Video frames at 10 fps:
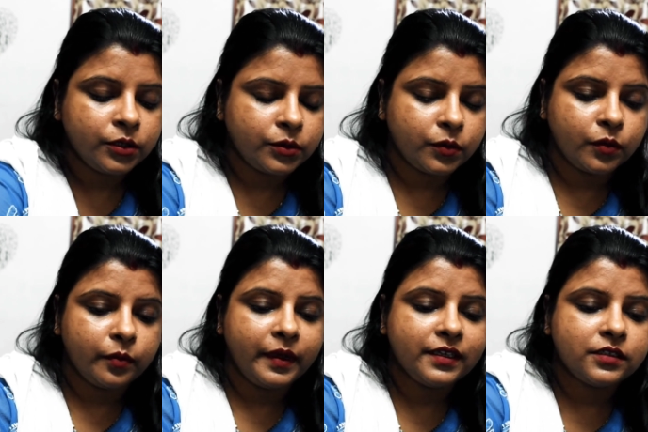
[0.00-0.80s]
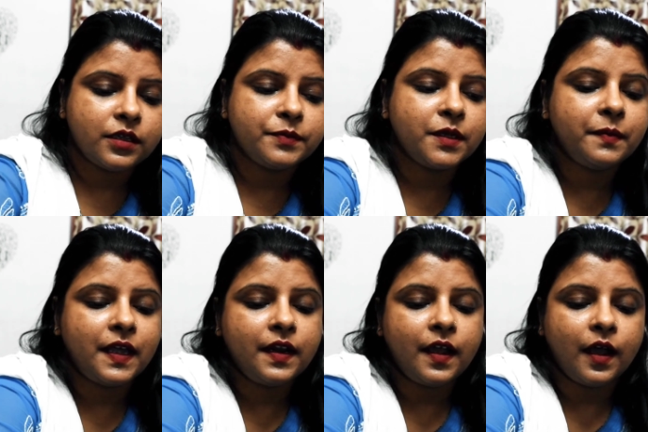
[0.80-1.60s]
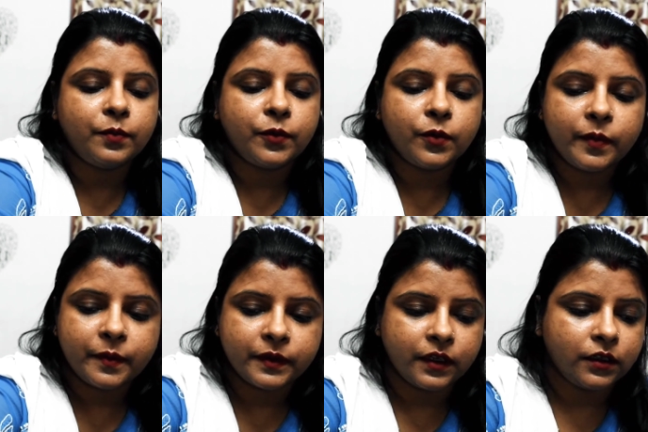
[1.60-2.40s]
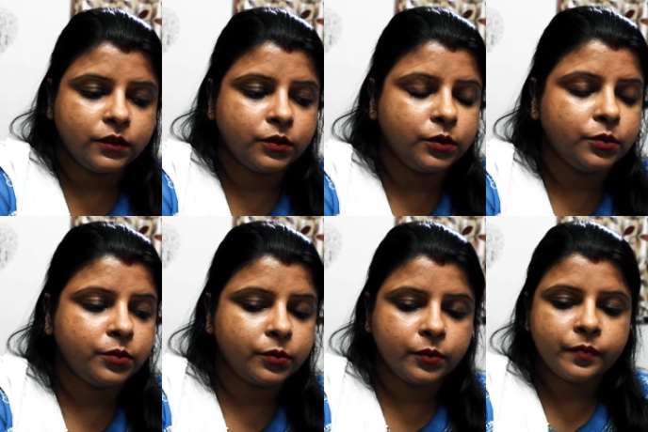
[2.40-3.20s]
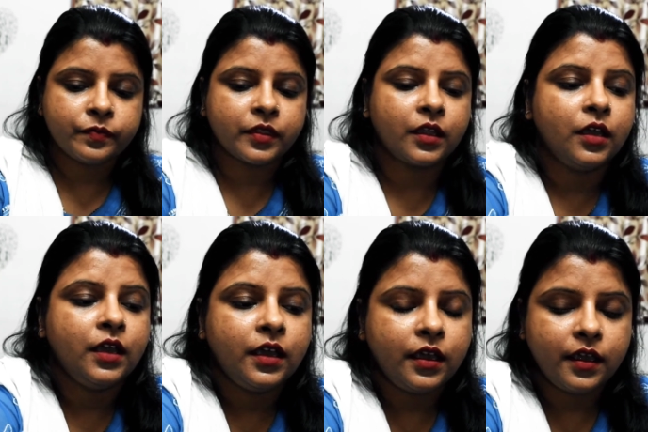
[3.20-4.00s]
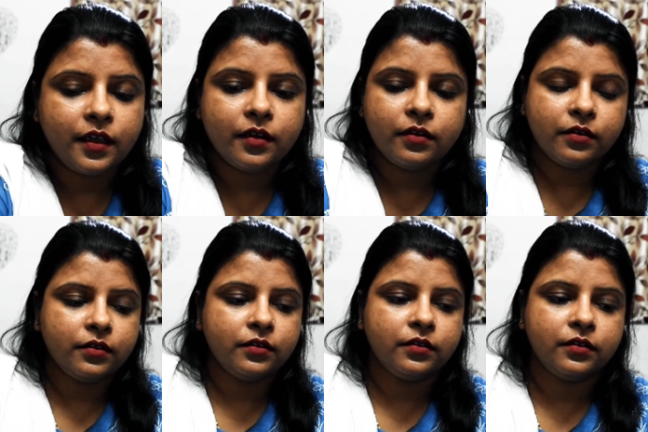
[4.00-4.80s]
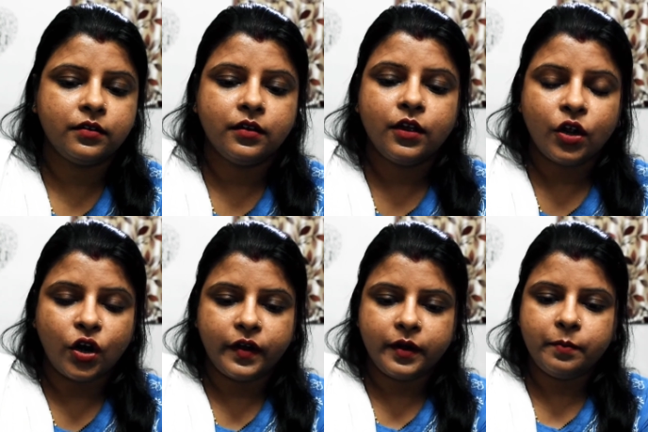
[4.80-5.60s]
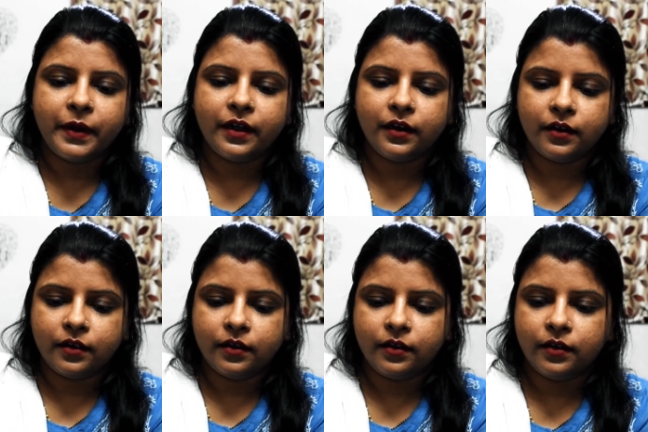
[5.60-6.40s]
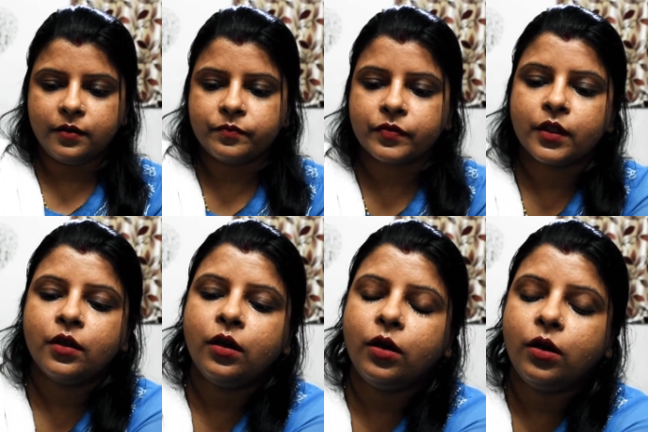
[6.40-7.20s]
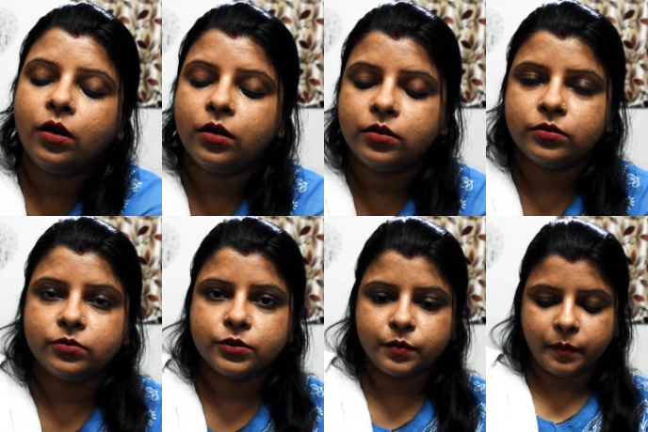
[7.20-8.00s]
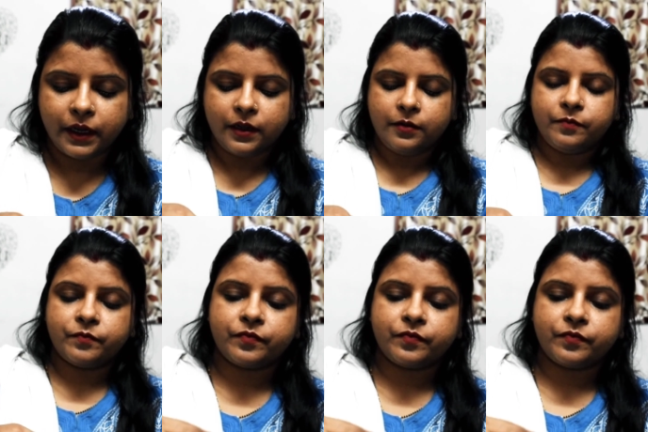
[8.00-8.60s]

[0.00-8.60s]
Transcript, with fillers: तो मैं सबसे पहले आपको मैं बता देती हूँ एक कॉटन पैड लेना है और उस पर